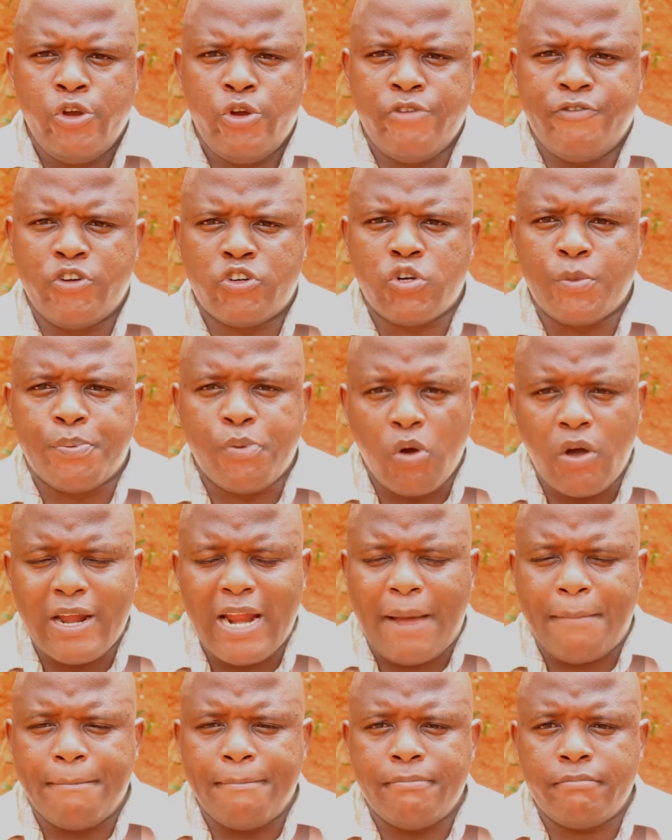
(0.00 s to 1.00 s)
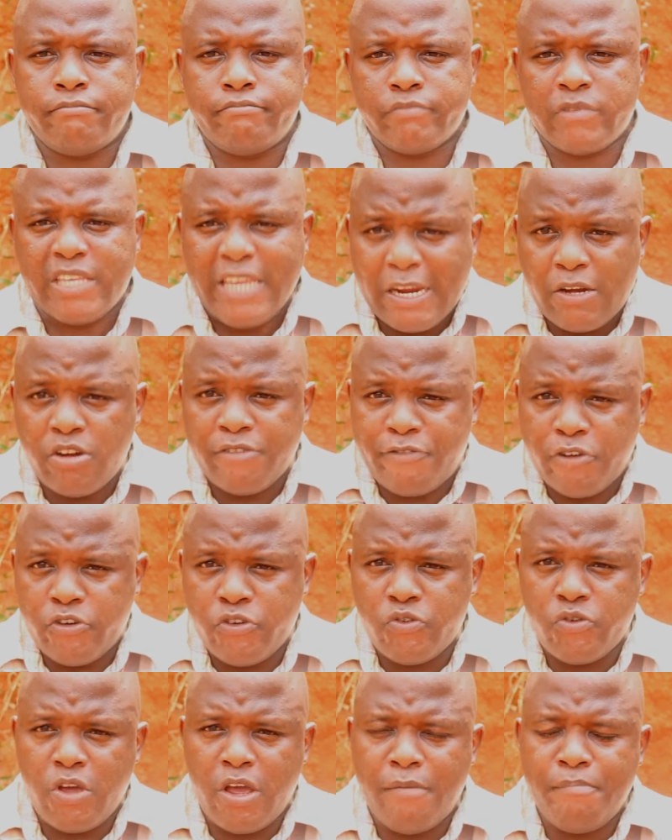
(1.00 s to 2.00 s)
de votre programme qui est
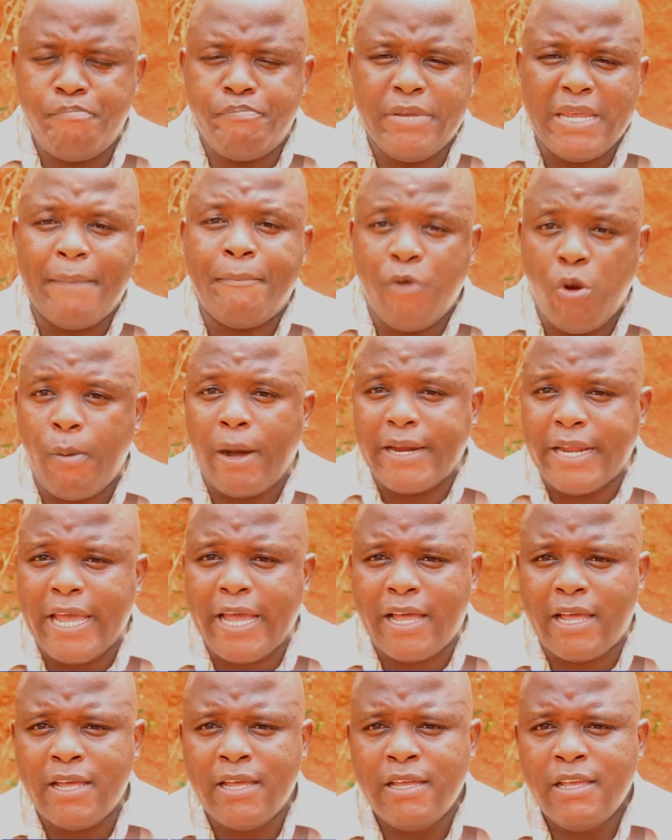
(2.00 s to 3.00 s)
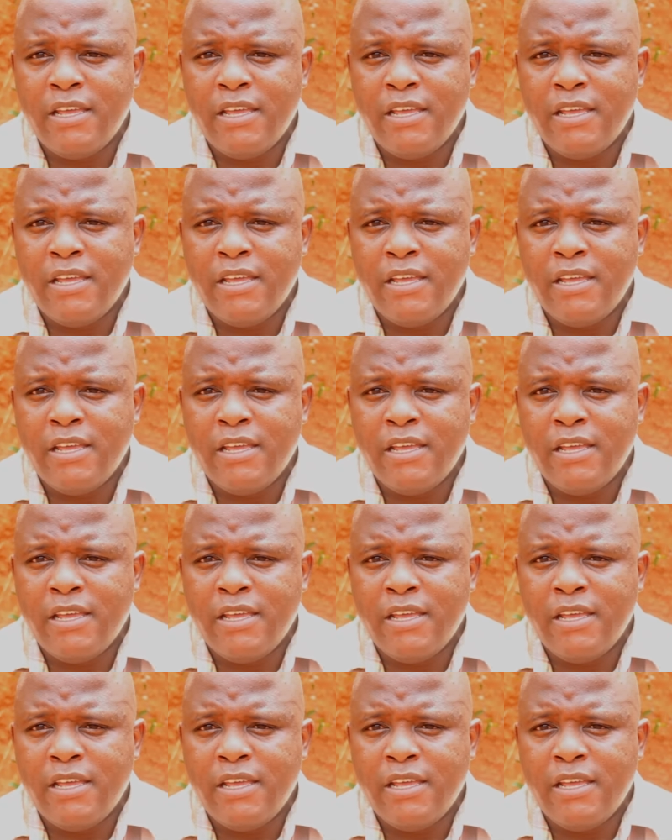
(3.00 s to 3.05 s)
devenu un bi-hebdomadaire.